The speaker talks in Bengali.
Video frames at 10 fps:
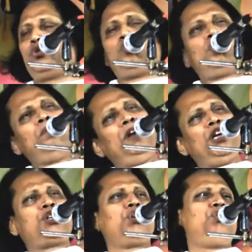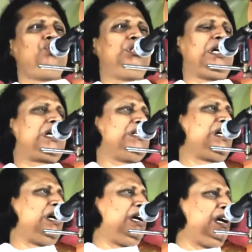চোখ মিলে শরীয়ত দেখা
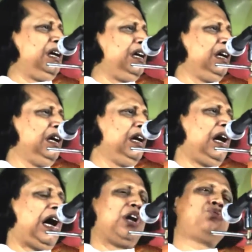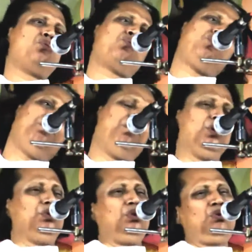যায় আর চক্ষু
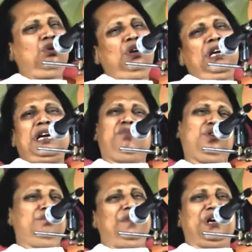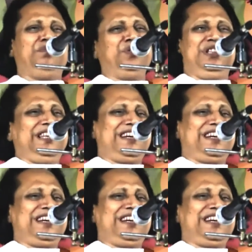বন্ধ করলে কেবল মারভূত